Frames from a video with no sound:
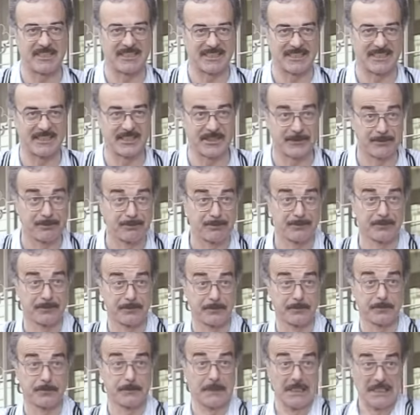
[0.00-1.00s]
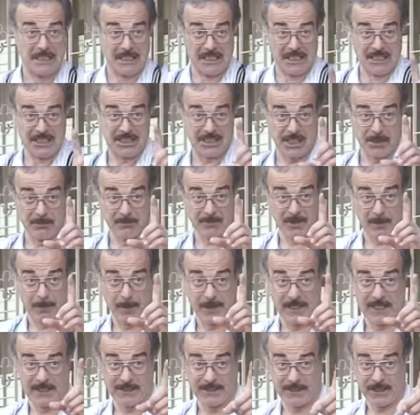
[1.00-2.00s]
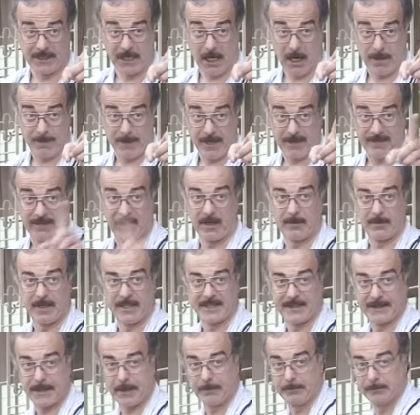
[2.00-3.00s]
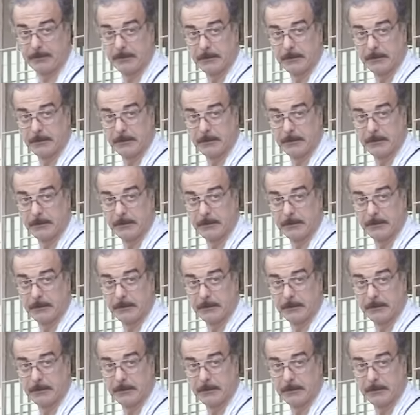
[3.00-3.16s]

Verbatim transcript: Hayretsiz. Hadi. Şimdi belediyeye haber vermezler.